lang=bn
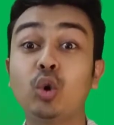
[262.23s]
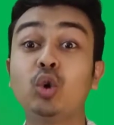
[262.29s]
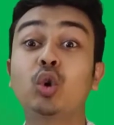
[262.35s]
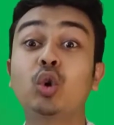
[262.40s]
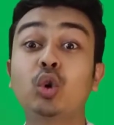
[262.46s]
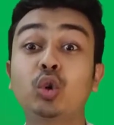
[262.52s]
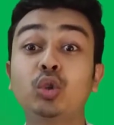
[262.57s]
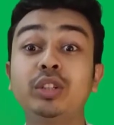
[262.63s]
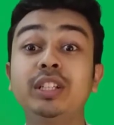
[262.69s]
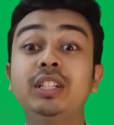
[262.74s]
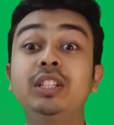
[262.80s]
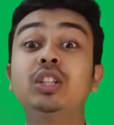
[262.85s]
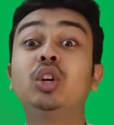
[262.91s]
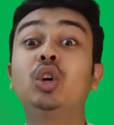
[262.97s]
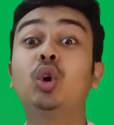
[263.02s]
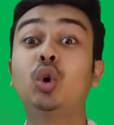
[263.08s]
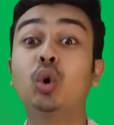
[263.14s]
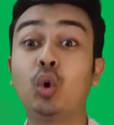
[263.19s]
অন্য কোনো দিন
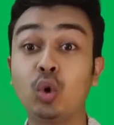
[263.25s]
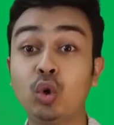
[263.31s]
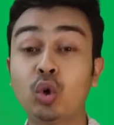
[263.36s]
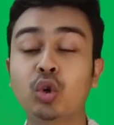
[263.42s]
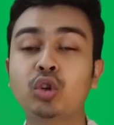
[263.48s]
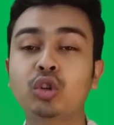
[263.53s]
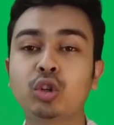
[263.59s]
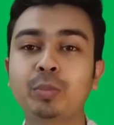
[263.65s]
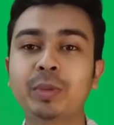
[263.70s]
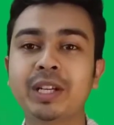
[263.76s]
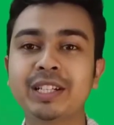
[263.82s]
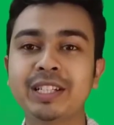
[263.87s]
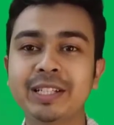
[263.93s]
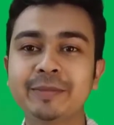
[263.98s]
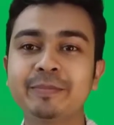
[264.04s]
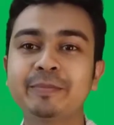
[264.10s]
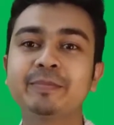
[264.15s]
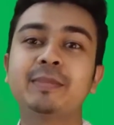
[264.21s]
অন্য কোনো টপিক
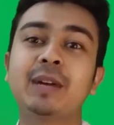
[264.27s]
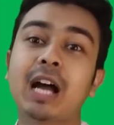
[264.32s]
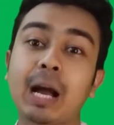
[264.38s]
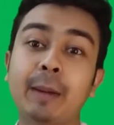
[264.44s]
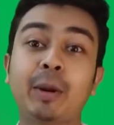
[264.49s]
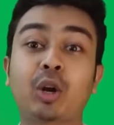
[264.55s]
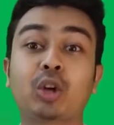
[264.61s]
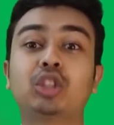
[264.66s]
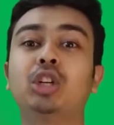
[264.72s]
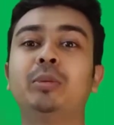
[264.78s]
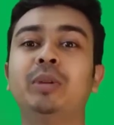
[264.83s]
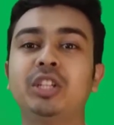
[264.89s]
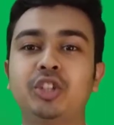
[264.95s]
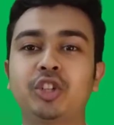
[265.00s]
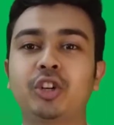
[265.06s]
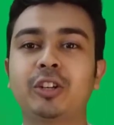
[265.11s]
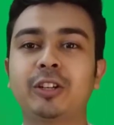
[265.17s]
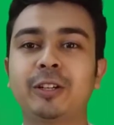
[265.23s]
নিয়ে আবার কথা হবে
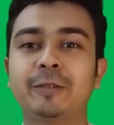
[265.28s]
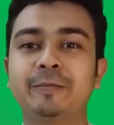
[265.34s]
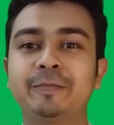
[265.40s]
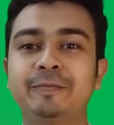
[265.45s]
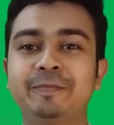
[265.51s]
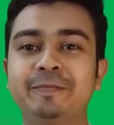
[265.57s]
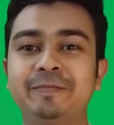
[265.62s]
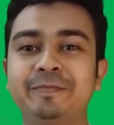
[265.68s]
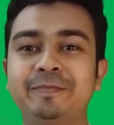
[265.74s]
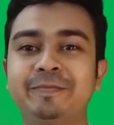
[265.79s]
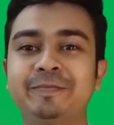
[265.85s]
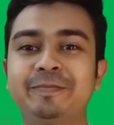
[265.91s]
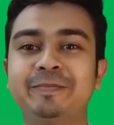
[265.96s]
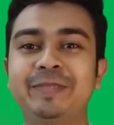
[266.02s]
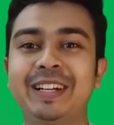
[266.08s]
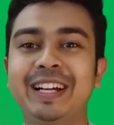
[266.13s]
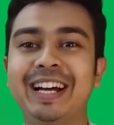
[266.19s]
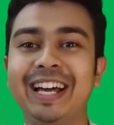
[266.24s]
ইনশাল্লাহ
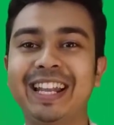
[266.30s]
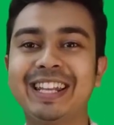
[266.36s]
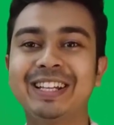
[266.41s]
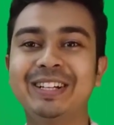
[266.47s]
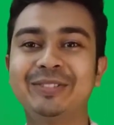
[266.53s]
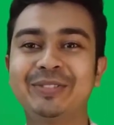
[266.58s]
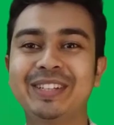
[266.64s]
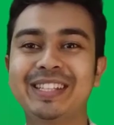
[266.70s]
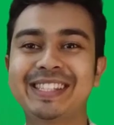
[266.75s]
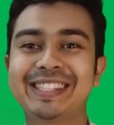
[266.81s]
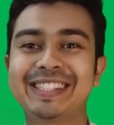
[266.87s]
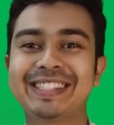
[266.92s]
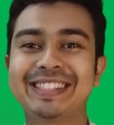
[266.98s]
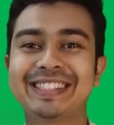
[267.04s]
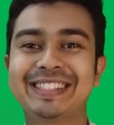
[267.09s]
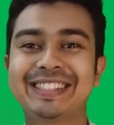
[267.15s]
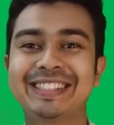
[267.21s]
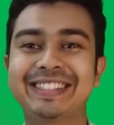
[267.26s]
আল্লাহ
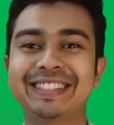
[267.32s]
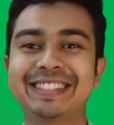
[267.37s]
হাফেজ